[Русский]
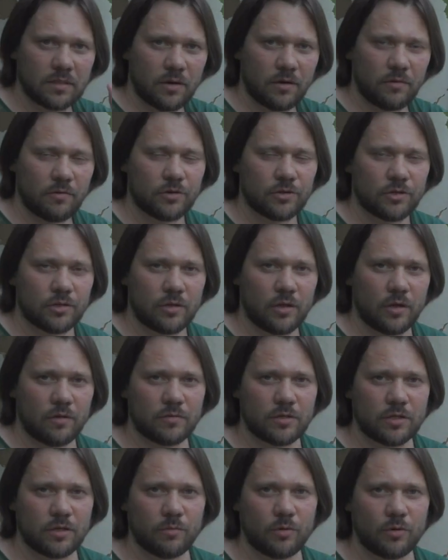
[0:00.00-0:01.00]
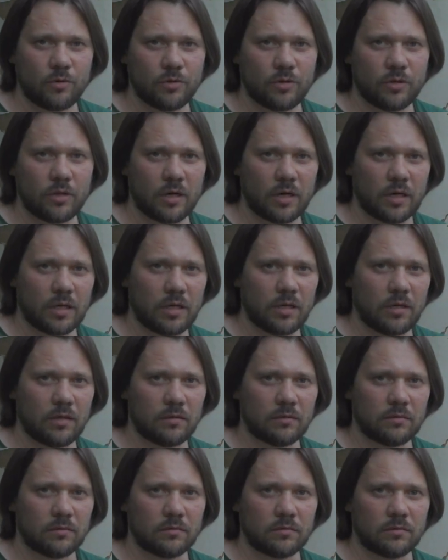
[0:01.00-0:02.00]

Здравия желаю всем, люди дорогие.